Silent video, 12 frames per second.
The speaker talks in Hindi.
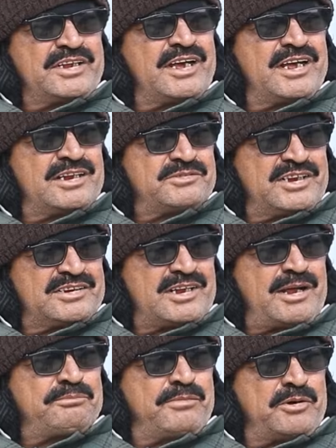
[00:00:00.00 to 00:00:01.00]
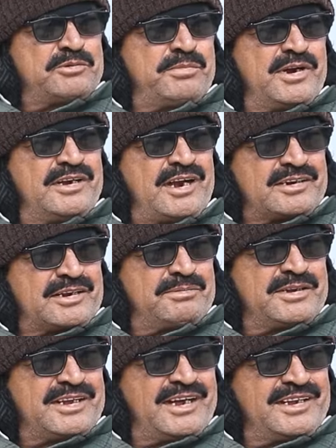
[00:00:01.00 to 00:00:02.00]
मजहर हसन साहब बहुत बड़े डॉक्टर
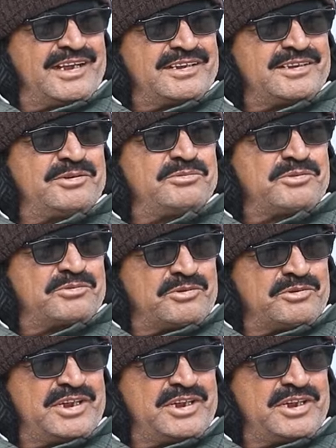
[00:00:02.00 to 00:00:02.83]
बताए जाते थे उनको